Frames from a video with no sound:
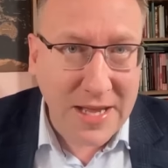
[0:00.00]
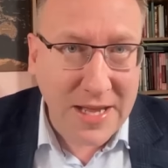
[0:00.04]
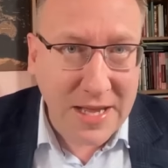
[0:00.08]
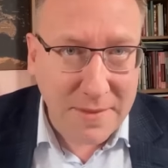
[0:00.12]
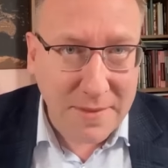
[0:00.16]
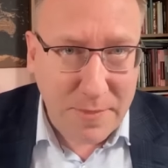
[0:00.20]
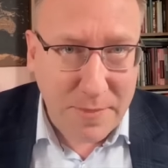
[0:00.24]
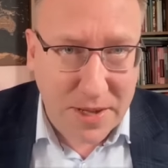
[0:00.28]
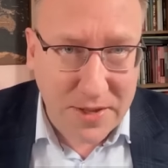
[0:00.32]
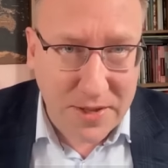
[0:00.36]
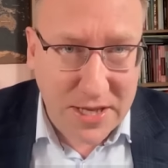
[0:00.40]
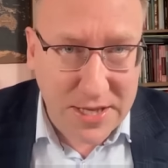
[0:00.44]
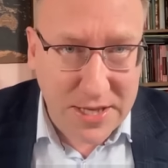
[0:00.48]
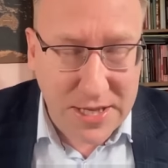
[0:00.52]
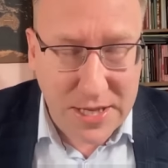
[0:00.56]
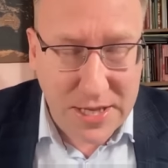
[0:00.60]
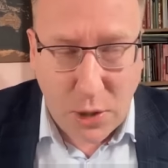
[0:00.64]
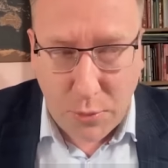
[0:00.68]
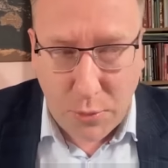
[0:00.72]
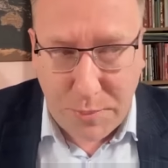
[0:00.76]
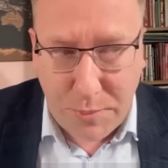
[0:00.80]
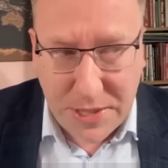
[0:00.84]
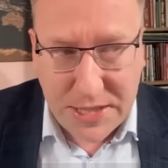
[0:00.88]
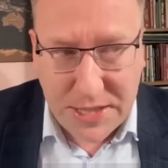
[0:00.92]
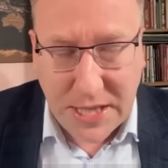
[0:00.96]
Pan generał
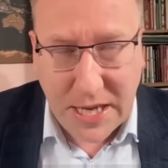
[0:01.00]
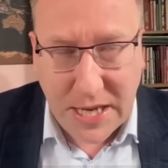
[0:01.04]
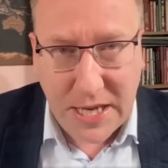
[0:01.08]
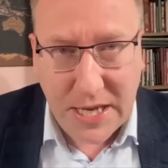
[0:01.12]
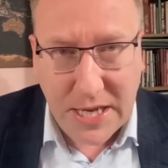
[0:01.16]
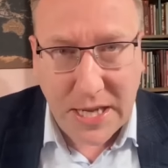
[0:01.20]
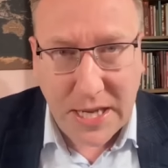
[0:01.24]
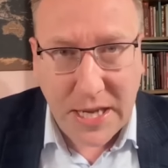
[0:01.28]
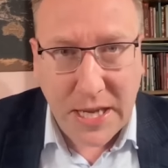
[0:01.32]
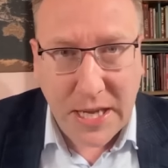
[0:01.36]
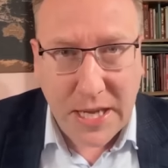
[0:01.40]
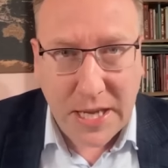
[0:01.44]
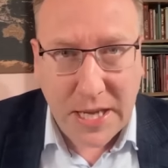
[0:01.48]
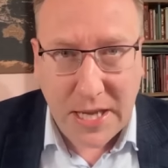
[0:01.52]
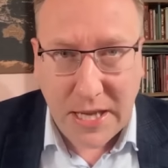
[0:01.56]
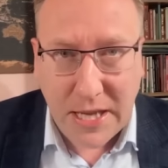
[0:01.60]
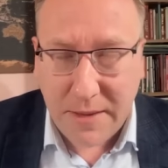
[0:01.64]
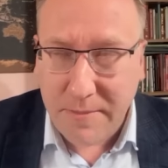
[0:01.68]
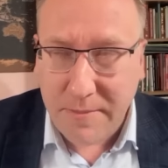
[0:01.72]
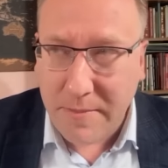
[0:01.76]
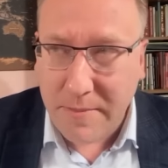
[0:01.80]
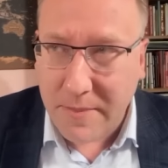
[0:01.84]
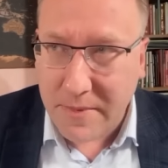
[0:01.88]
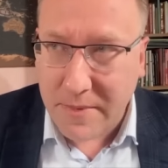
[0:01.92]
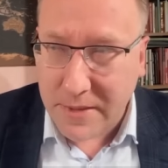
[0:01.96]
Pytel yy,
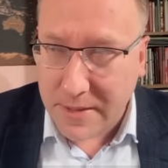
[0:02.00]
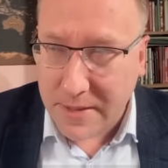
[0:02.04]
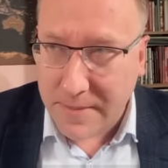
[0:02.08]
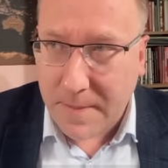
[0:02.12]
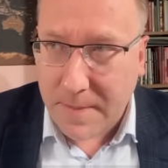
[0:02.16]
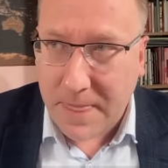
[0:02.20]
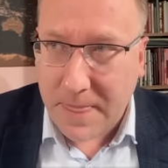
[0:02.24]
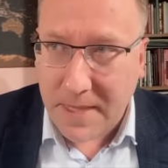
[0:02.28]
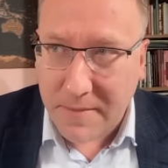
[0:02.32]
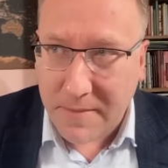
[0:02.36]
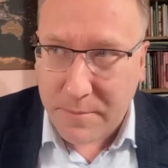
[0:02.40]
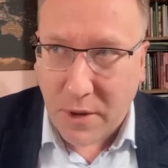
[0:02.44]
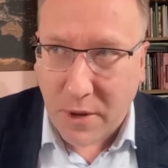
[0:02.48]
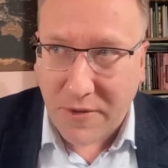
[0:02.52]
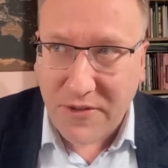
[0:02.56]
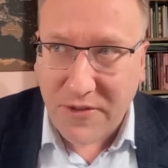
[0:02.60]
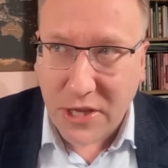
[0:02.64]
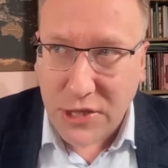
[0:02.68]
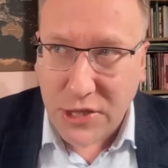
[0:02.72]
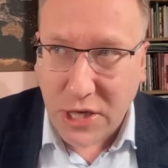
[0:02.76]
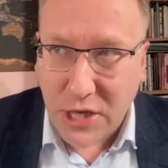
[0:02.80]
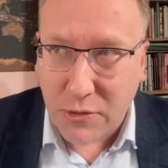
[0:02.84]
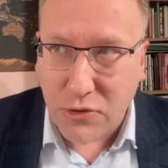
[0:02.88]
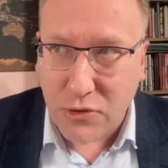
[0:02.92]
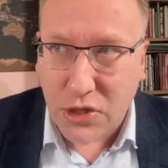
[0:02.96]
yy,
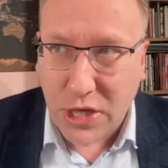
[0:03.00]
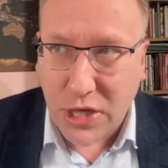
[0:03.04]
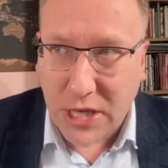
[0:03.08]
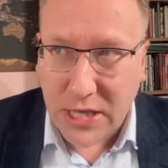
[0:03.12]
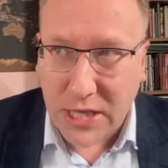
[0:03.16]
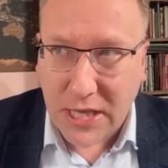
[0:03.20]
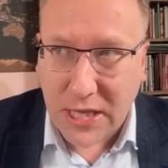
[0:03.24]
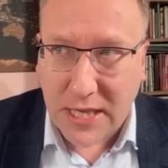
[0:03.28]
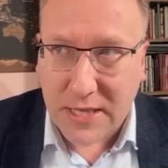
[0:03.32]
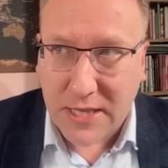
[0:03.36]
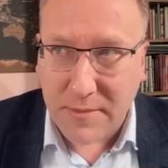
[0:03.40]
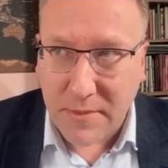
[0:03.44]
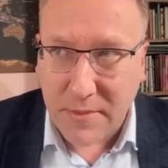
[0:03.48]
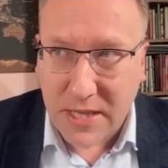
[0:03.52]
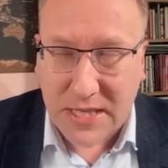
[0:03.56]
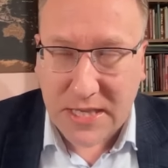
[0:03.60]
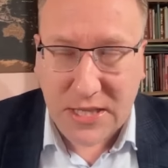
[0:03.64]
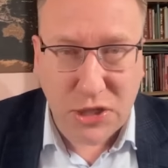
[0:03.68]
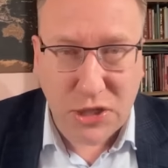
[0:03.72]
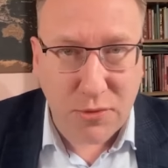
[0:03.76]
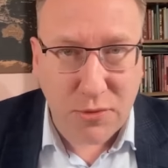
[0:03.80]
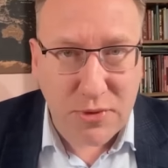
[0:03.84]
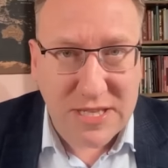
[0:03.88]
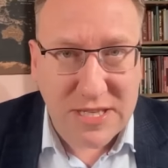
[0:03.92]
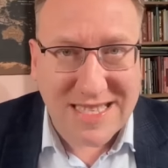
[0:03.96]
powiedział, że jest, jest
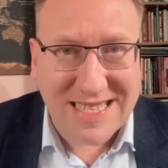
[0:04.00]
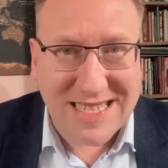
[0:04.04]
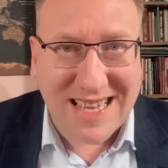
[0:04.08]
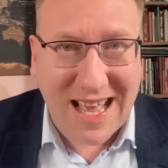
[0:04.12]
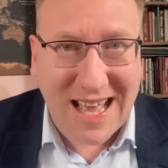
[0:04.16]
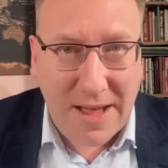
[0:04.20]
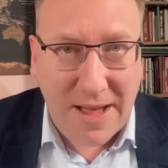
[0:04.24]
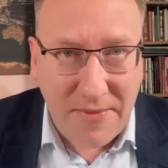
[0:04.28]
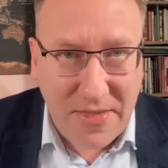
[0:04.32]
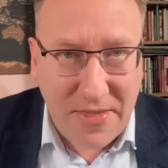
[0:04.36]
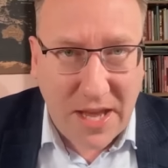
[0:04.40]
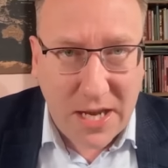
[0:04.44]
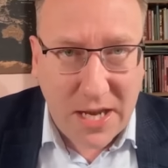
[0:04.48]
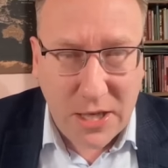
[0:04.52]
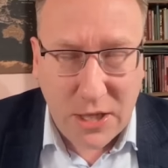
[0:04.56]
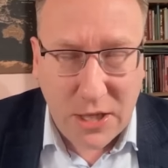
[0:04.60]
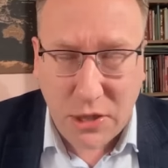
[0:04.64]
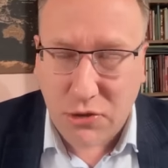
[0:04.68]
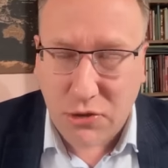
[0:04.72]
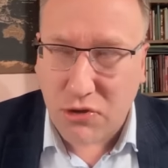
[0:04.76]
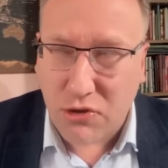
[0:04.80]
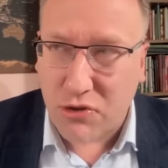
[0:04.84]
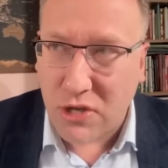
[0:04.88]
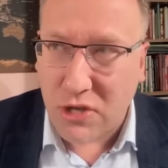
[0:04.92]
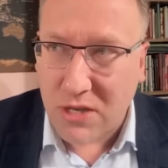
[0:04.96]
czymś skandalicznym,
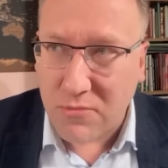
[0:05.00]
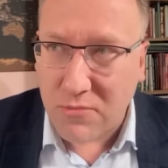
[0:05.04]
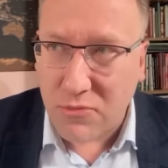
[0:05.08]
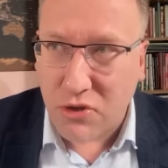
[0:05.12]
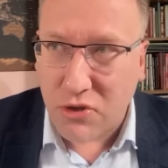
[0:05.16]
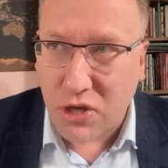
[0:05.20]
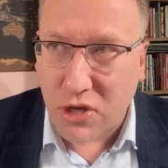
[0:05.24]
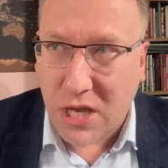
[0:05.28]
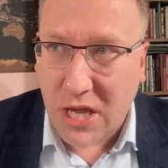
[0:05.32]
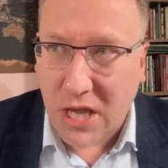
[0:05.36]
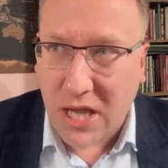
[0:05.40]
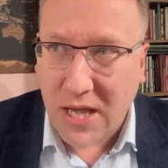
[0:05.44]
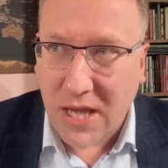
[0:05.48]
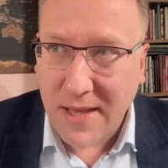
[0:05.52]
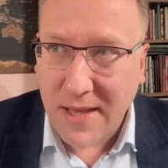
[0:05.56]
skandalicznym, że